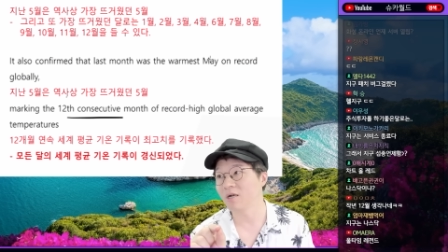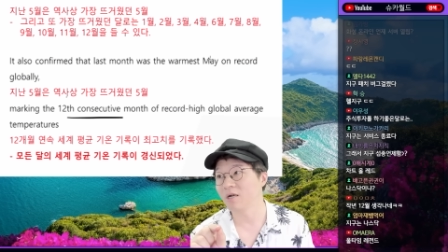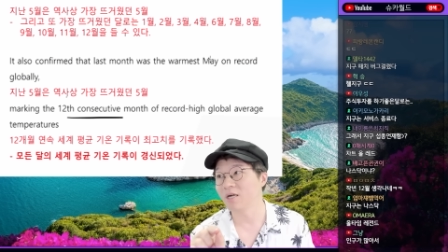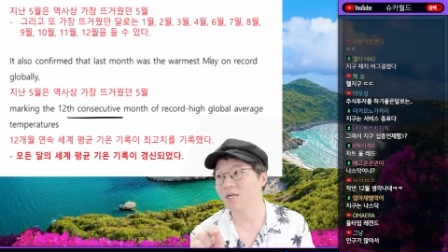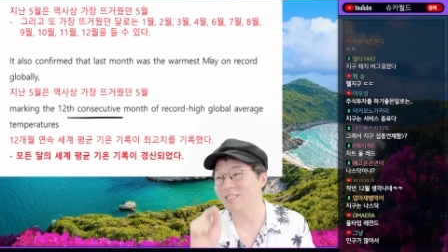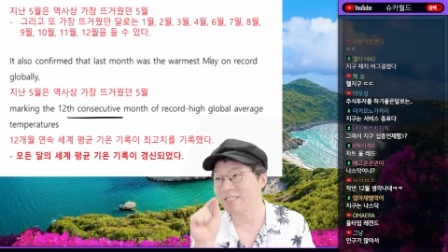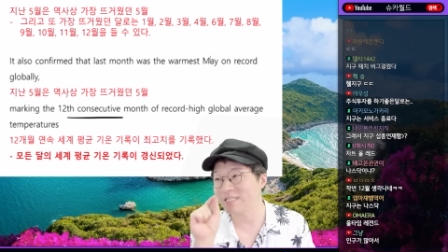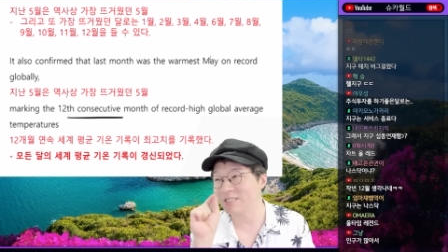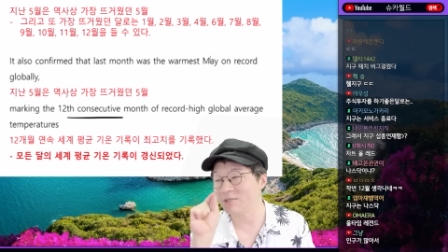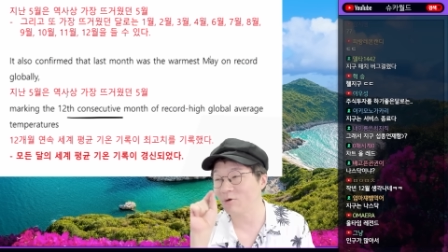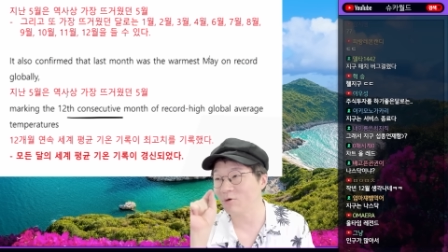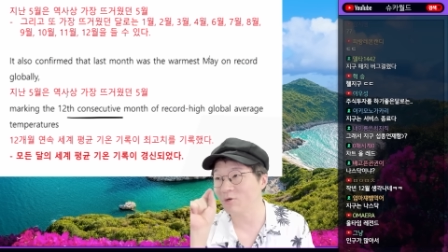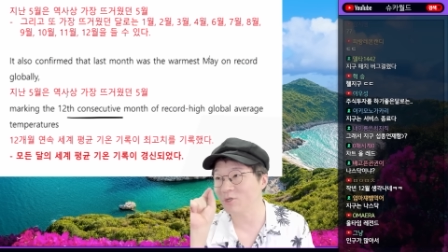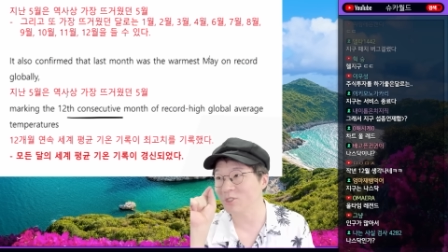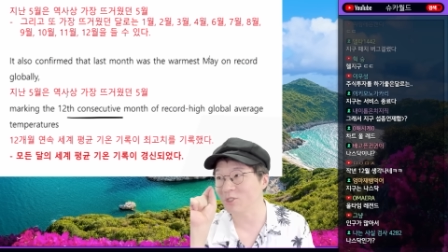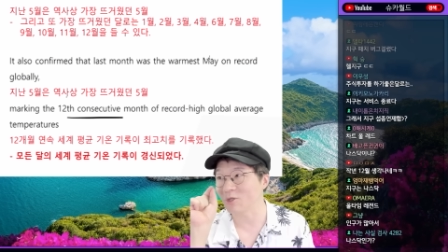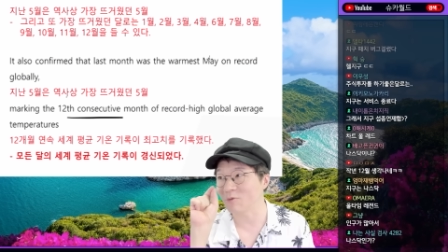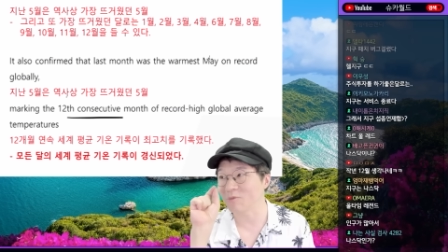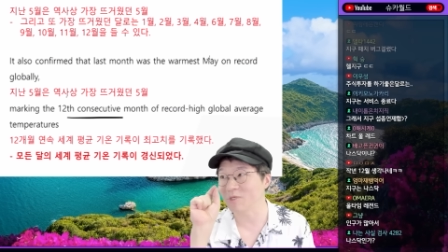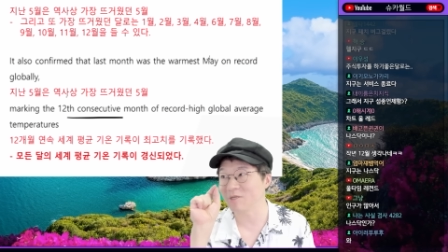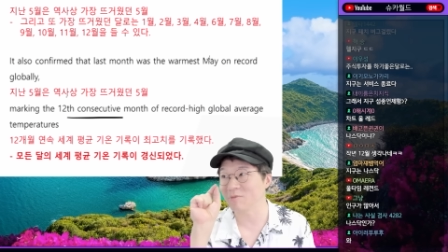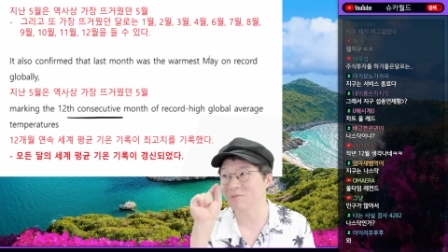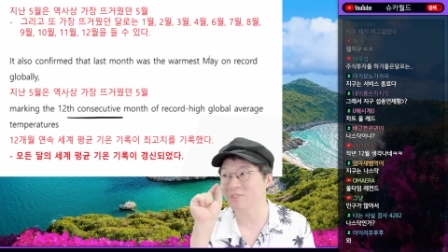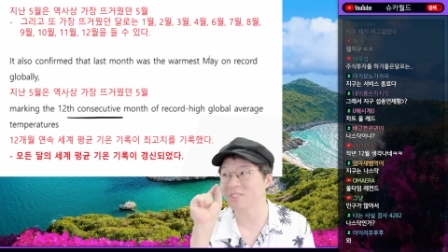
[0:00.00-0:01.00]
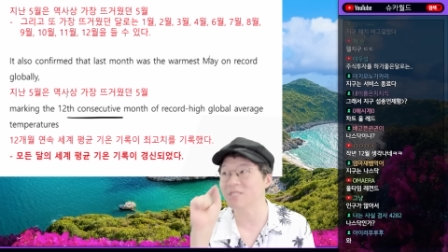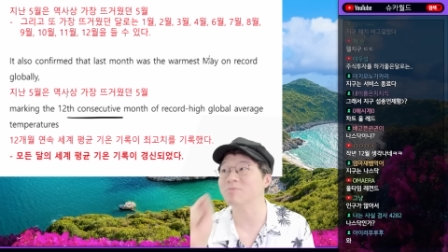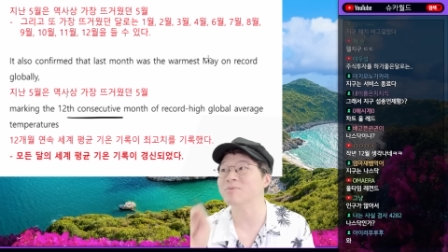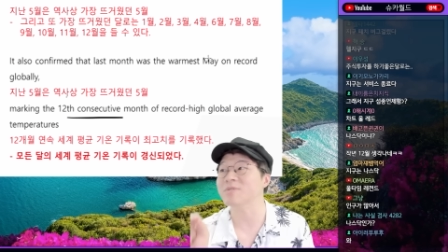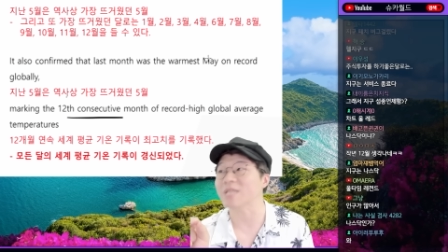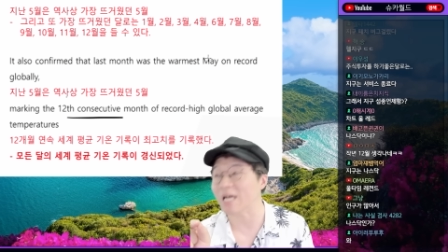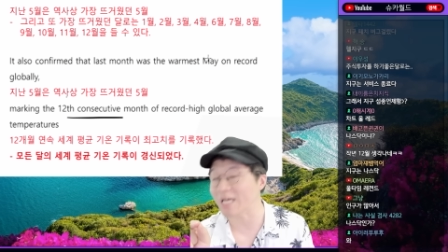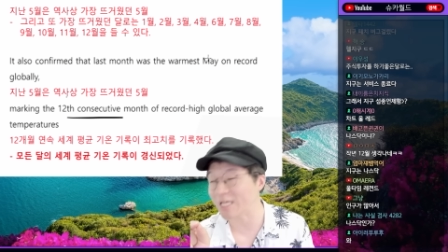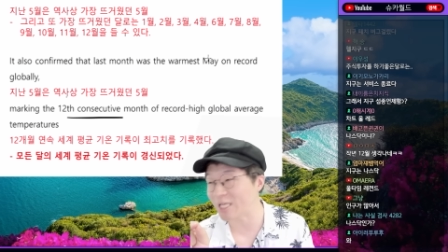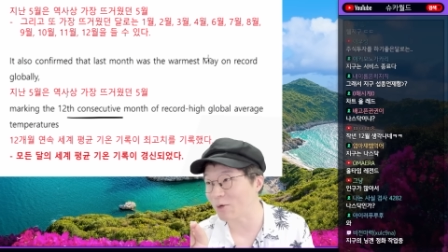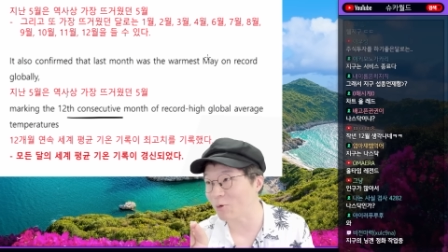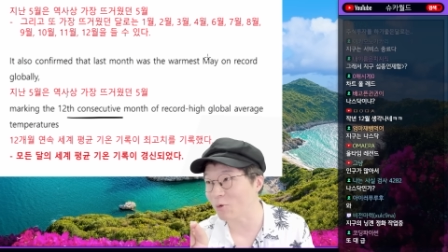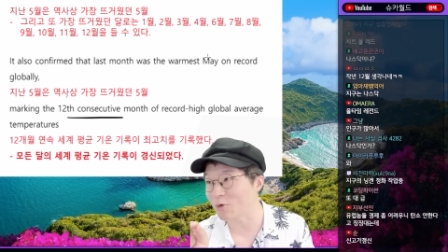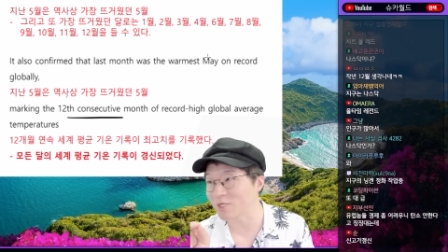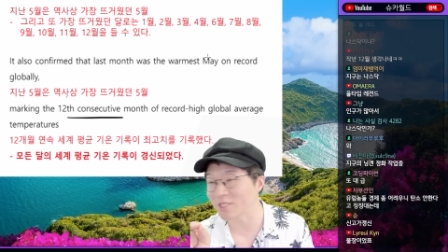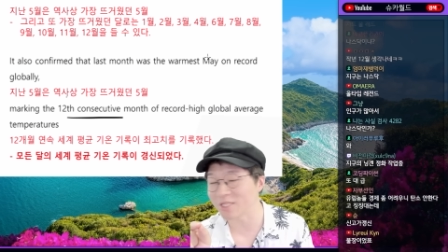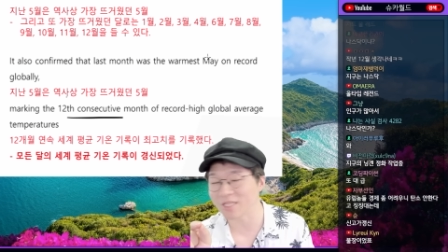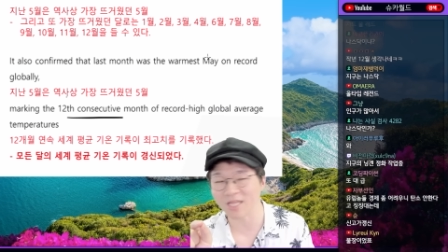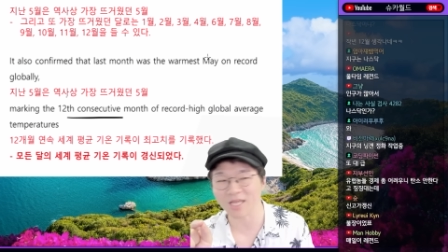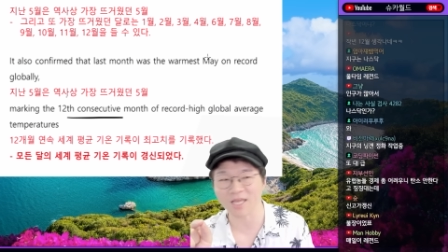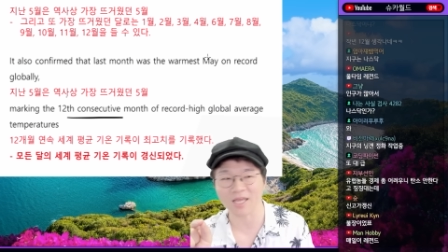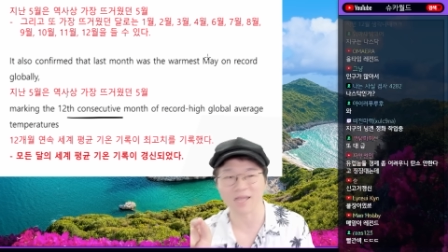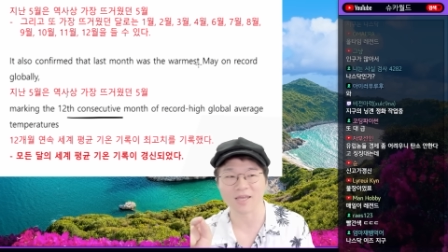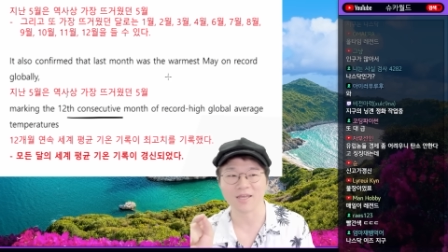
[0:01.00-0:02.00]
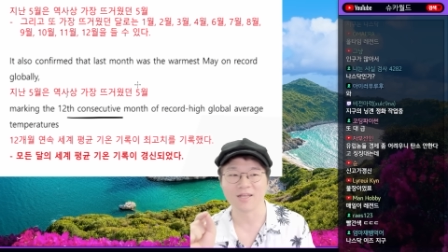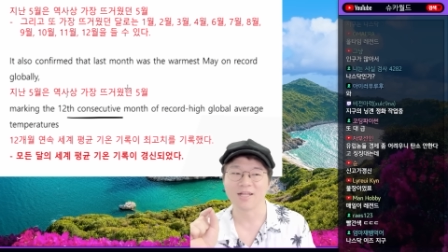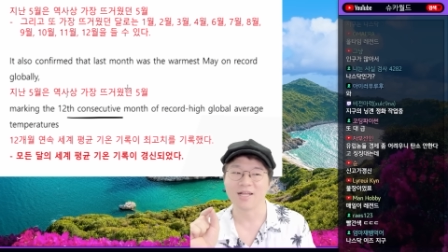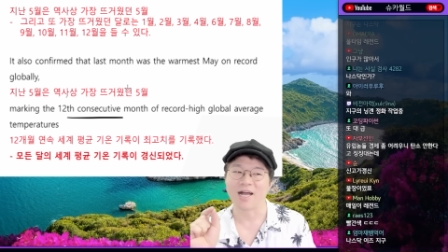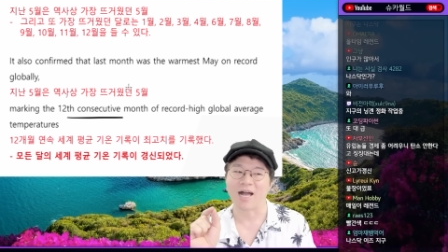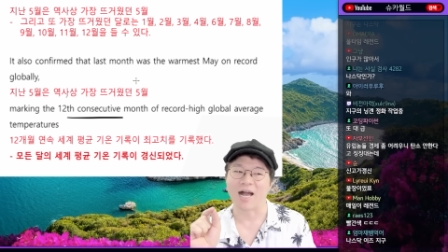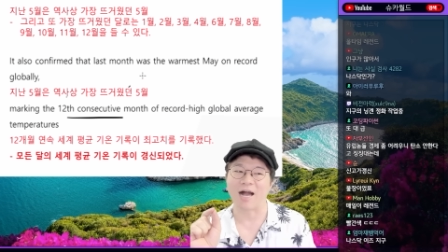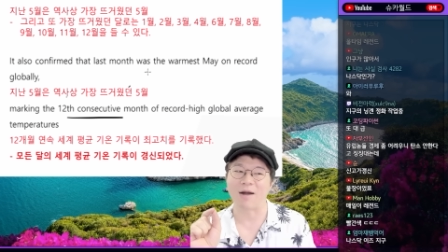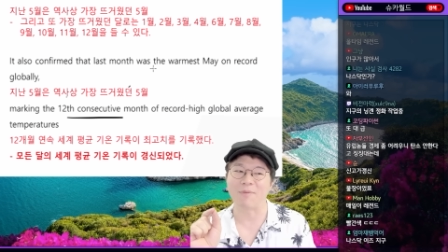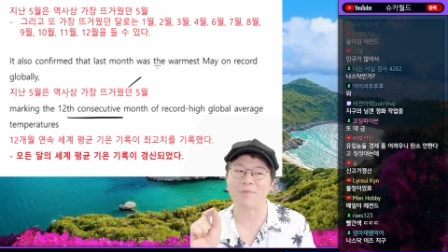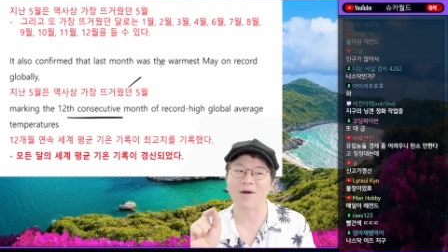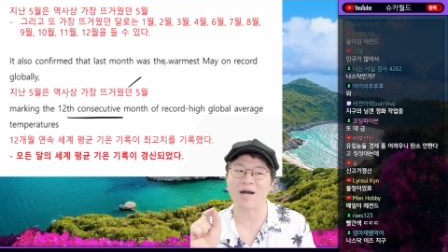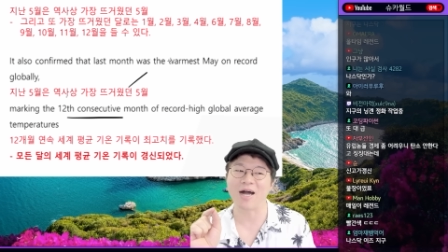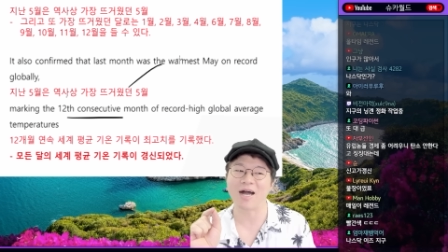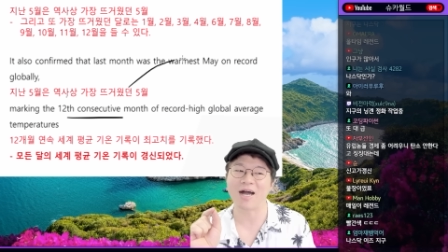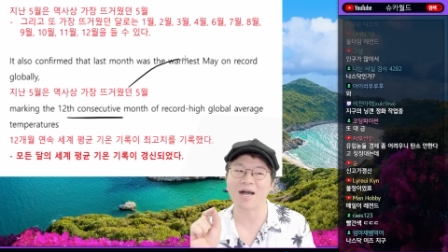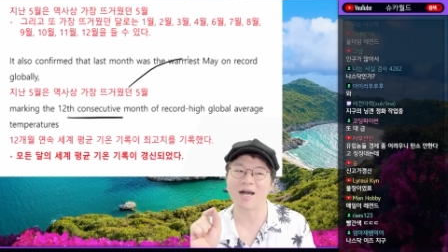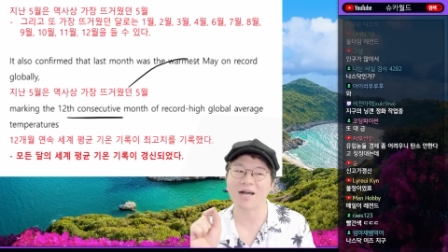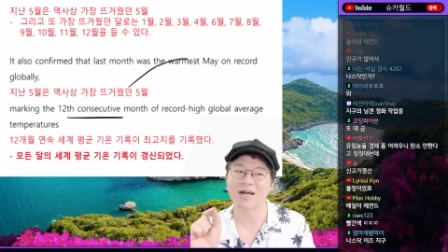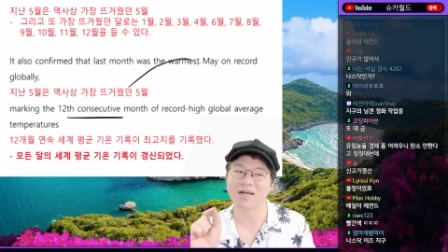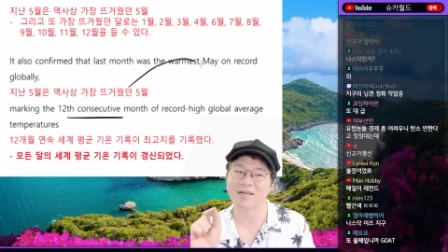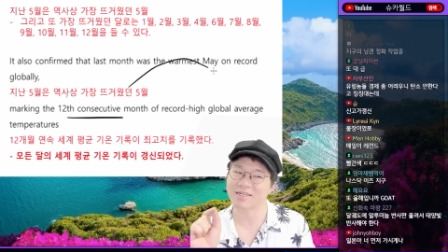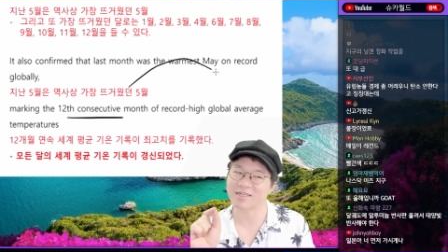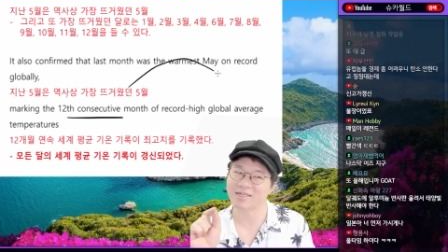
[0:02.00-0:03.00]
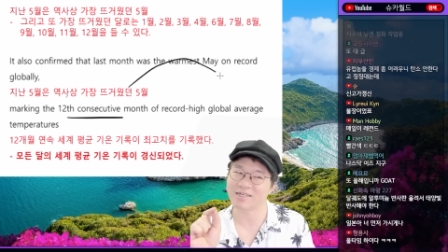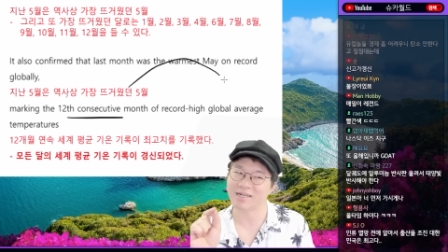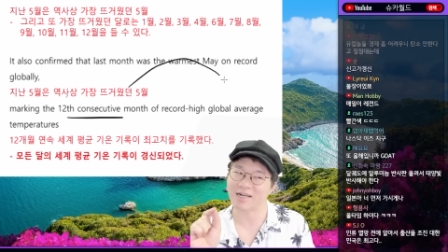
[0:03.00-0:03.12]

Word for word: 7월이 넘기면 14개월인데 아마